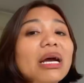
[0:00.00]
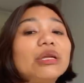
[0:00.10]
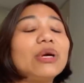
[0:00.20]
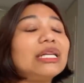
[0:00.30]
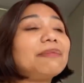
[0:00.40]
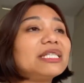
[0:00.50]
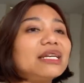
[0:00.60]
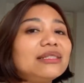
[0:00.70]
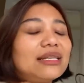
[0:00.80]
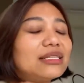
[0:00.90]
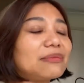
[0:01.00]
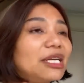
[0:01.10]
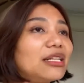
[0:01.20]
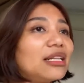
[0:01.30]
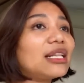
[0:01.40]
the way, ini perjanjiannya
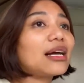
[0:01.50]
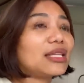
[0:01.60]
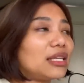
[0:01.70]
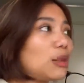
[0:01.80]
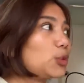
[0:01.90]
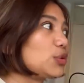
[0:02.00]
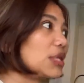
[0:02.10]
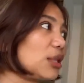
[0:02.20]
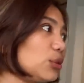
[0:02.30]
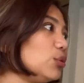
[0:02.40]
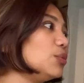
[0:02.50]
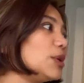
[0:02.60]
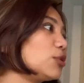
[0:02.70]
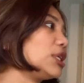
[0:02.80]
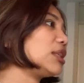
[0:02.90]
sebenarnya nanti tanggal 31
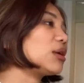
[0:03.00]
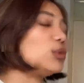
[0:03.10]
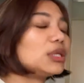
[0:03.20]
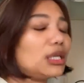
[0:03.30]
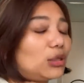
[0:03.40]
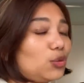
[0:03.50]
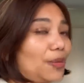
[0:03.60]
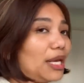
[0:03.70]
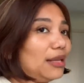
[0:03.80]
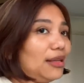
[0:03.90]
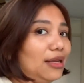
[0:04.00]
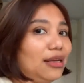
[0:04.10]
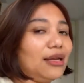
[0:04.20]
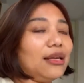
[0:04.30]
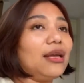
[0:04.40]
baru kita keluar dari rumah ini.